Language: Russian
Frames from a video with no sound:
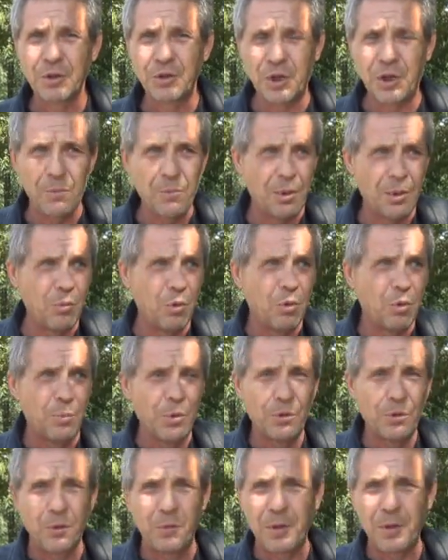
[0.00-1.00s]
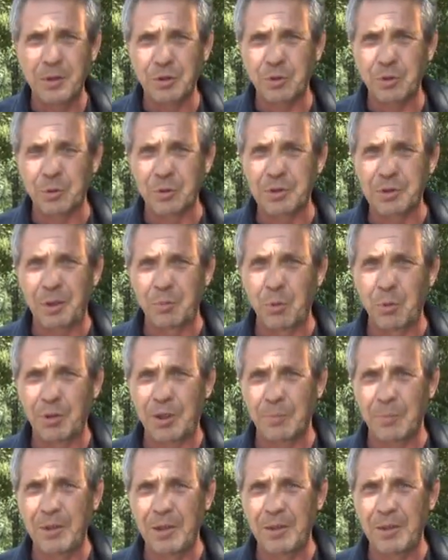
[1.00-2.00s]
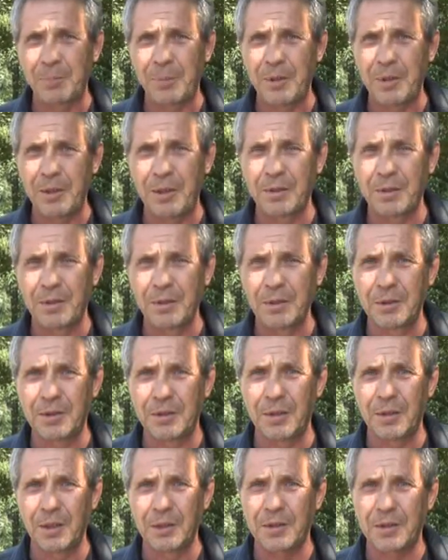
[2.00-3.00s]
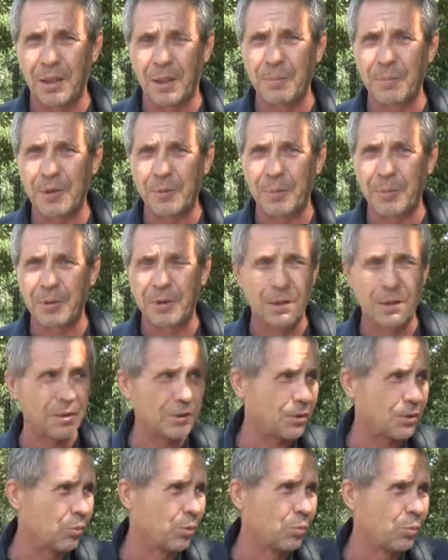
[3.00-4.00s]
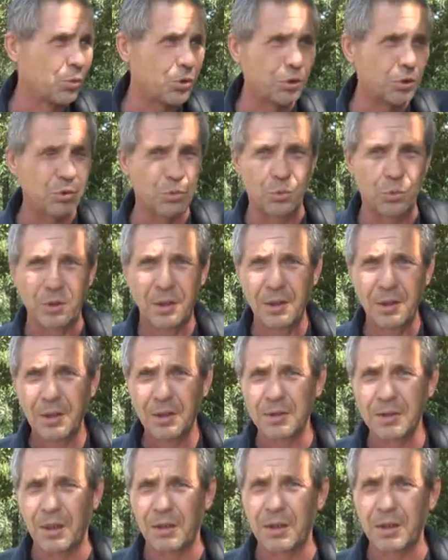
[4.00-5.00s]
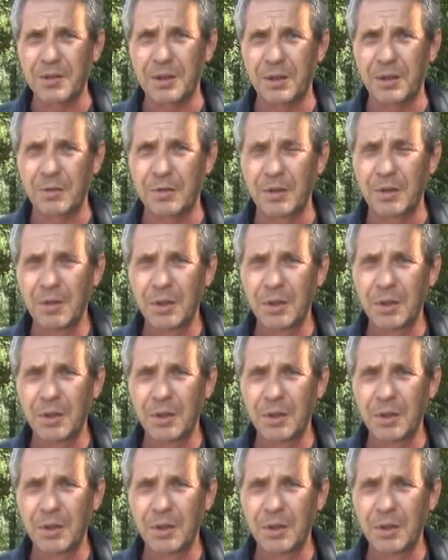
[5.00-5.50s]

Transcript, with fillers: чем я могу быть уверен, что он домой ко мне не приедет и не сделает там беспредел, если он может тут на глазах...